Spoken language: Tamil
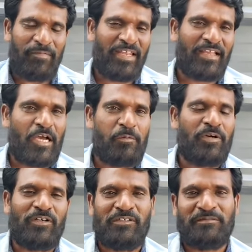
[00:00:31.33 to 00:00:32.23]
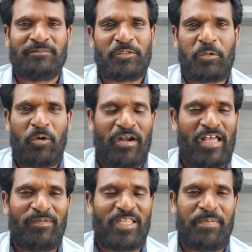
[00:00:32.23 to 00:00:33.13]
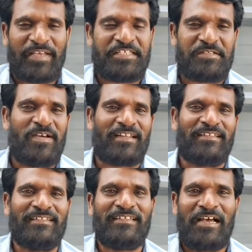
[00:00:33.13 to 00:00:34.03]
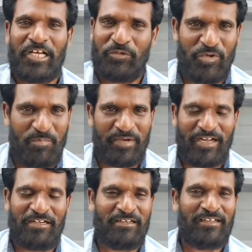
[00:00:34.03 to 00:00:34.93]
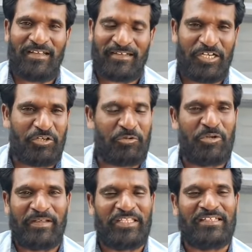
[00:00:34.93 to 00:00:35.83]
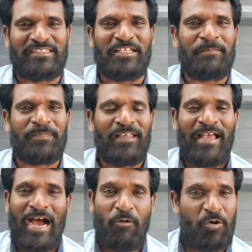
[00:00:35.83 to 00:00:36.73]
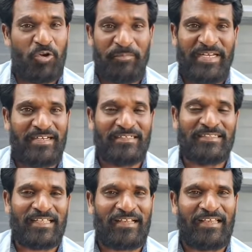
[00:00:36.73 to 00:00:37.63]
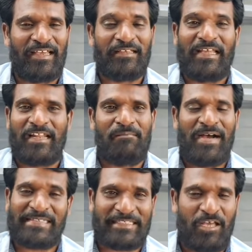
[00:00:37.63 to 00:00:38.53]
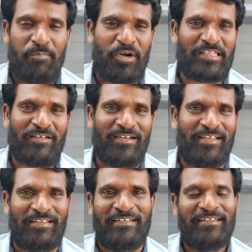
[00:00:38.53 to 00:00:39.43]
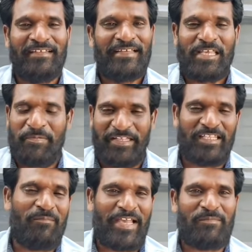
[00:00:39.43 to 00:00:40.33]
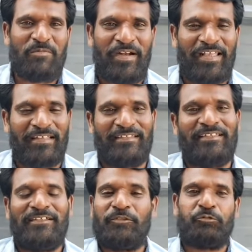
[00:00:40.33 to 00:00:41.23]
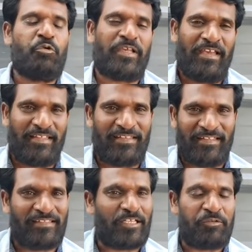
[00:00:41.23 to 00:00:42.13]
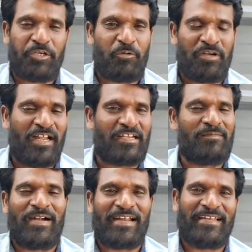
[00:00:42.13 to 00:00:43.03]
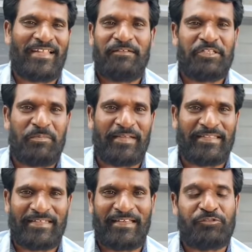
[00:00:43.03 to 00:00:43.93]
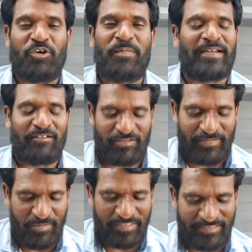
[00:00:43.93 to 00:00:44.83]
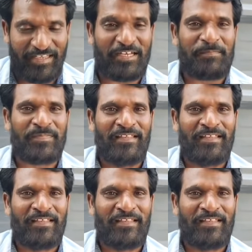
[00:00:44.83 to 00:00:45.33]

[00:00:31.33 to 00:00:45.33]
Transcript: அமெரிக்காவும் கொரோனா பாதிப்பு எக்கச்சக்கமாக இருந்தது அதுவும் இப்போ கட்டுக்குள் வந்துடுச்சு அவங்களும் மீண்டு எழுந்துட்டாங்க ஏன்னா மாஸ்க்லாம் போட தேவையில்ல இப்போ எந்த பயமும் கிடையாது தூக்கி எறிந்து தன்னுடைய கொண்டாட்ட மனநிலையை வந்து பாத்தீங்கன்னா ஜோ பைடன் அவர் வெளிப்படுத்தினார்